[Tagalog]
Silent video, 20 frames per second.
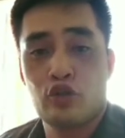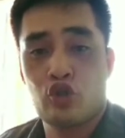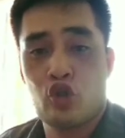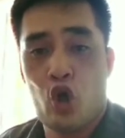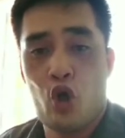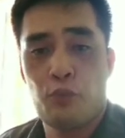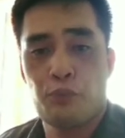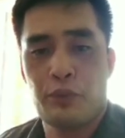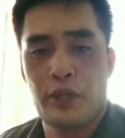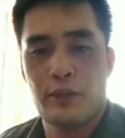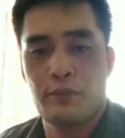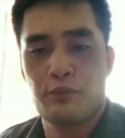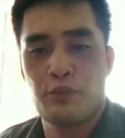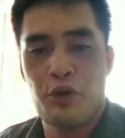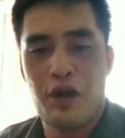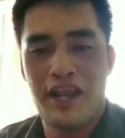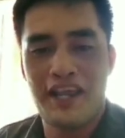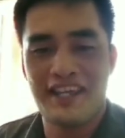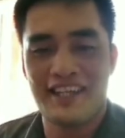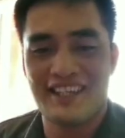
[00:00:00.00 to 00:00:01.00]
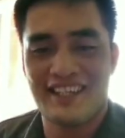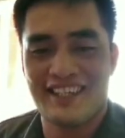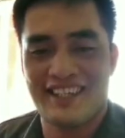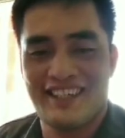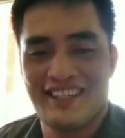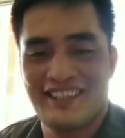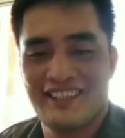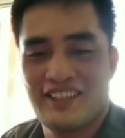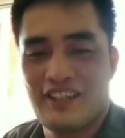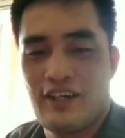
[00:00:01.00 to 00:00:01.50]
Coffee
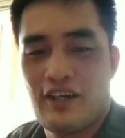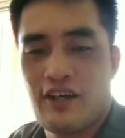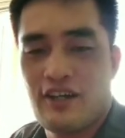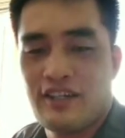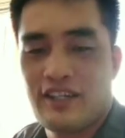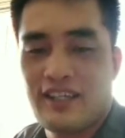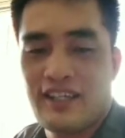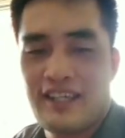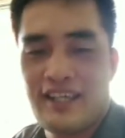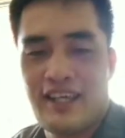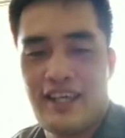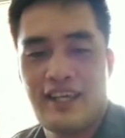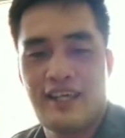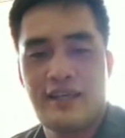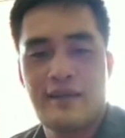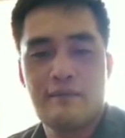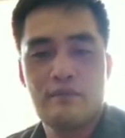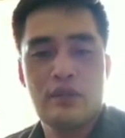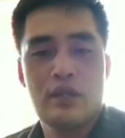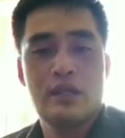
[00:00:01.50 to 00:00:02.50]
Break. Okay.